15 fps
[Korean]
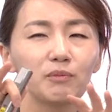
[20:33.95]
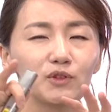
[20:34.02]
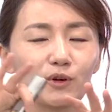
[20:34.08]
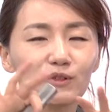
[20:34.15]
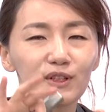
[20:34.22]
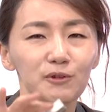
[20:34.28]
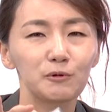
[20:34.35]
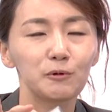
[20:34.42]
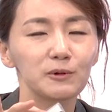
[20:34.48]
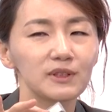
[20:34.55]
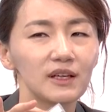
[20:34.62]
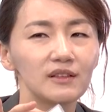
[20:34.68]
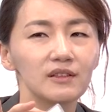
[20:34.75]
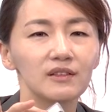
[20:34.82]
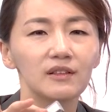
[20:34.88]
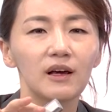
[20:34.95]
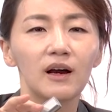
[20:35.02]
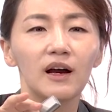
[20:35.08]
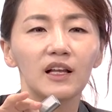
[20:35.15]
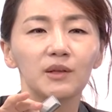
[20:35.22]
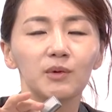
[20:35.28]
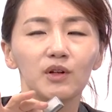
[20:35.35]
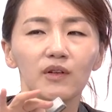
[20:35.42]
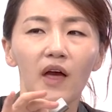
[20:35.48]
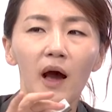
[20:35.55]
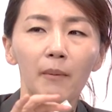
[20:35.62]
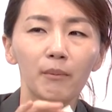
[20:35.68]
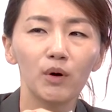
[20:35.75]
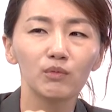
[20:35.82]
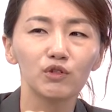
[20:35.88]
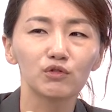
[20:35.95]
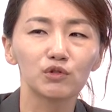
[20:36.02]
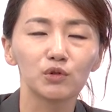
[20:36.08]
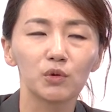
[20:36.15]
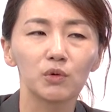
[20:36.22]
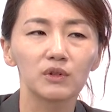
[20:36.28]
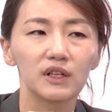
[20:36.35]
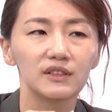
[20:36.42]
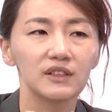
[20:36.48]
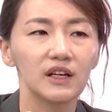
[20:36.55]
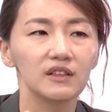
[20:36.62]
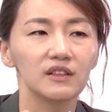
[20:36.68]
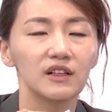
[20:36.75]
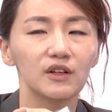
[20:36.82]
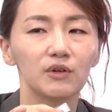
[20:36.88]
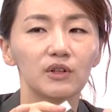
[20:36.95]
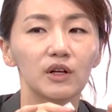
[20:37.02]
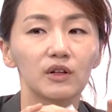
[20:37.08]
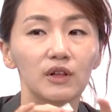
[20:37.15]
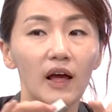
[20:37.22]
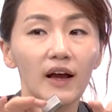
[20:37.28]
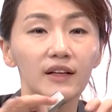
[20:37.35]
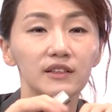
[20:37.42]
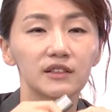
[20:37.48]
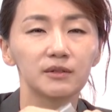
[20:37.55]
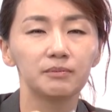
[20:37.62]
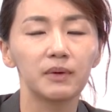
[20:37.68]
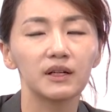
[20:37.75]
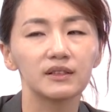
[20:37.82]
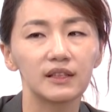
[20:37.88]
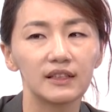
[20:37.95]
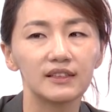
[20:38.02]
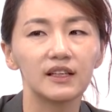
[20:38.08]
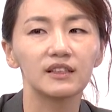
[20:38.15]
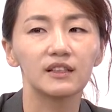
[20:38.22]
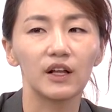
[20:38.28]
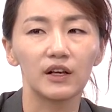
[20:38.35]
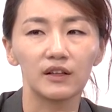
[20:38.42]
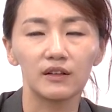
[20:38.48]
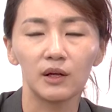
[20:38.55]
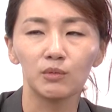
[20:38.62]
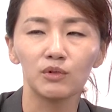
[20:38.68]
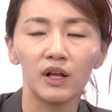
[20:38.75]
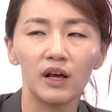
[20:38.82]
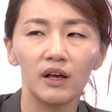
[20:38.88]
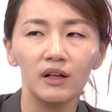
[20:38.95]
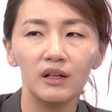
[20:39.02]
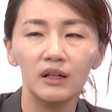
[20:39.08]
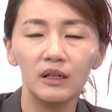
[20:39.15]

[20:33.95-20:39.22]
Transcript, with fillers: 전자소송 사이트나 아니면 대한법률구조공단 사이트나 이런 데 다 금방 계산이 되기 때문에